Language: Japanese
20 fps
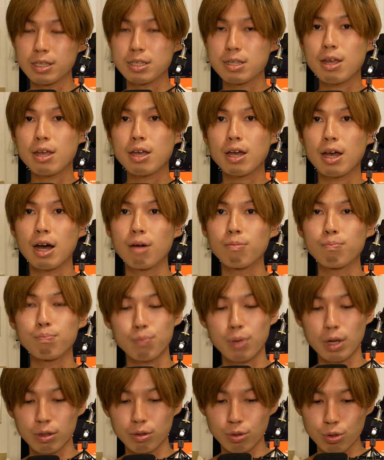
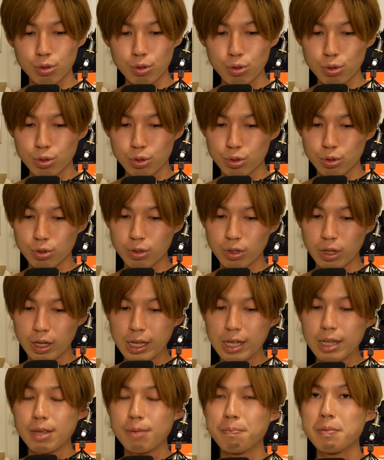
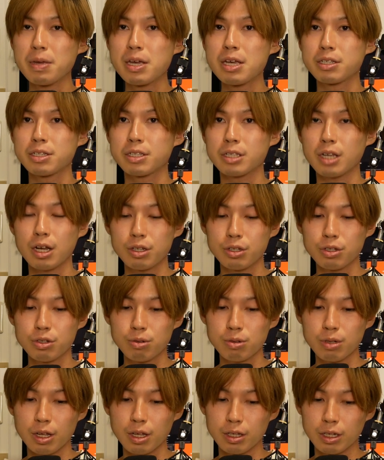1897年、明治
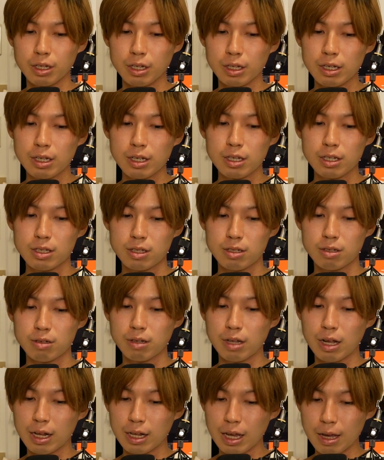30年に作
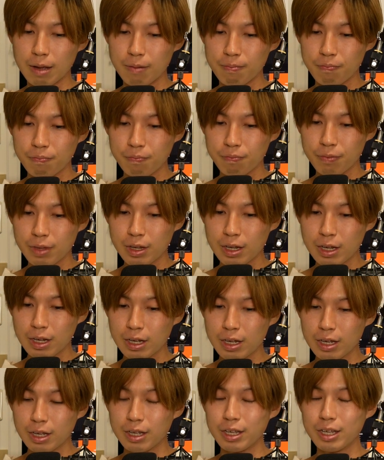られ、
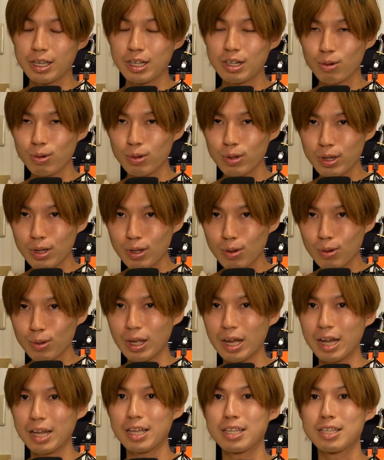いろいろ
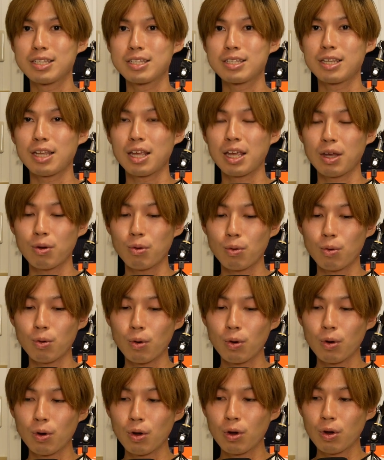な変遷を、